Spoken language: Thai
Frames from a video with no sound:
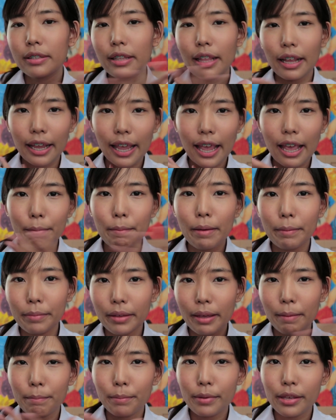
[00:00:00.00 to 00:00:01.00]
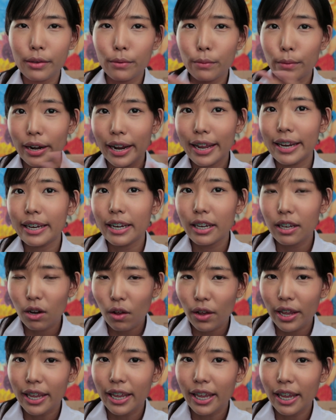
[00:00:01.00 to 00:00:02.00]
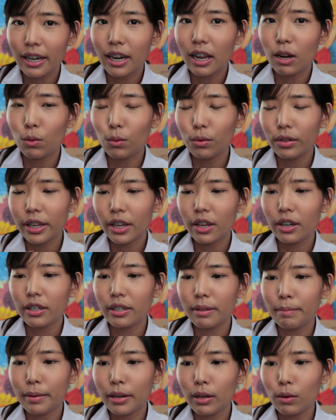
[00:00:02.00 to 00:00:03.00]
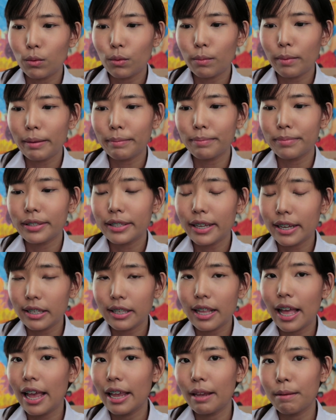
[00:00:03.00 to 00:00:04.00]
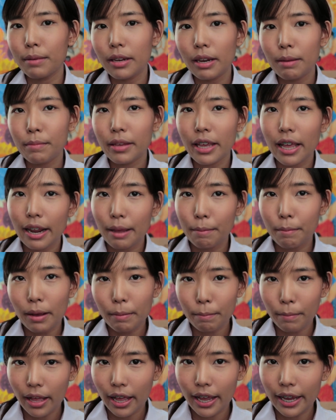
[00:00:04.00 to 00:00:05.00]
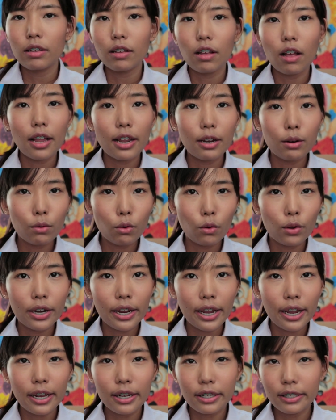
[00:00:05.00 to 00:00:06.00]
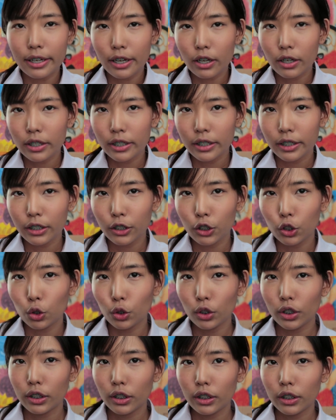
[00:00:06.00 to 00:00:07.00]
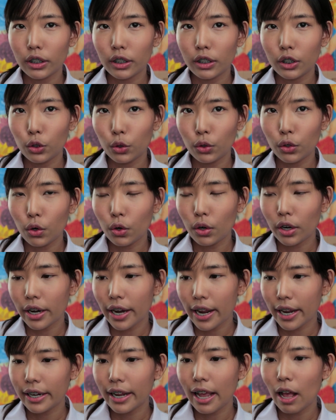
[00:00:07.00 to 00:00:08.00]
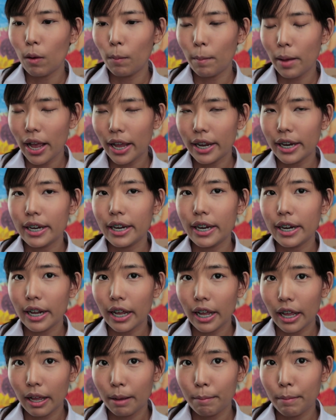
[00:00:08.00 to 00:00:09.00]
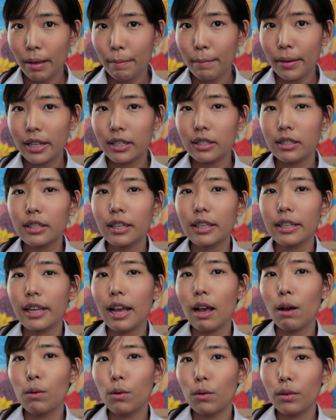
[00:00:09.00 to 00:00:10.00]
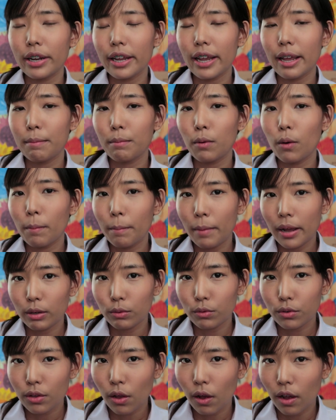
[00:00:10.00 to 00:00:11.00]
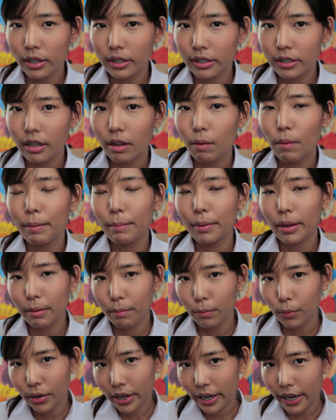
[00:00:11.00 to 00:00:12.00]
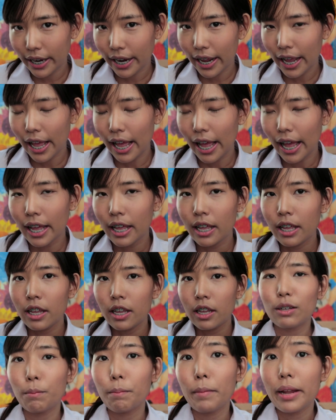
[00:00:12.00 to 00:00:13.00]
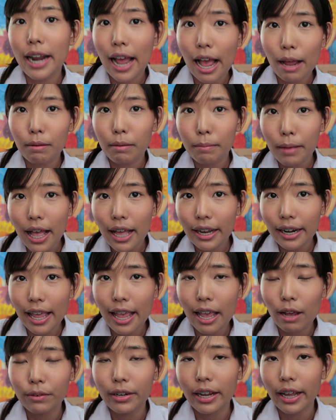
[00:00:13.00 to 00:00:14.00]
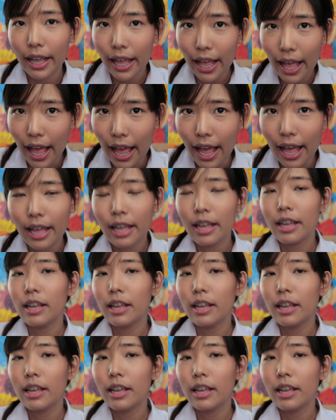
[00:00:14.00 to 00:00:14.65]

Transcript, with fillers: แต่แค่แบบเก็บผิวอะไรนิดหน่อยเองนะลุคนี้ก็คือเป็นลุคแบบใสๆไม่ได้มีอะไรมากมายก็ถ้าทุกคนเห็นเนี่ยก็คือชุดโรงเรียนเก่ามาอันนี้นะคะมาเป็นศิษย์เก่าโรงเรียนพรหมานุสรณ์จังหวัดเพชรบุรีนะคะจบมานานมากๆแล้วนะคะ